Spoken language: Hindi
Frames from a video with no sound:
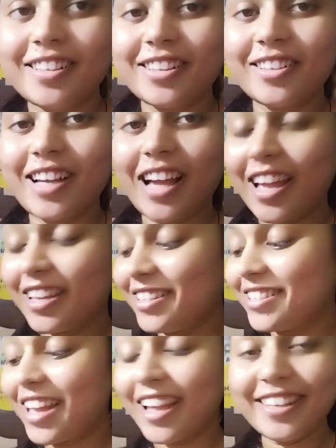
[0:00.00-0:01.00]
देख तो
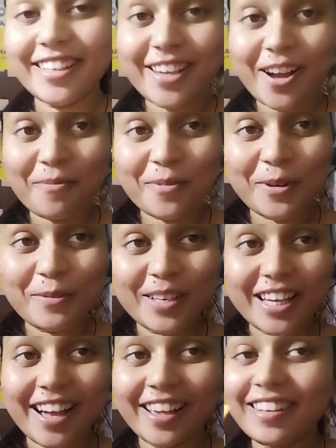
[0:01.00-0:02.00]
गाइज आइए आप लोग भी
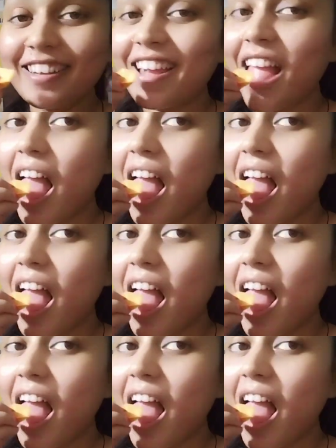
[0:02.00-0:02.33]
खाइए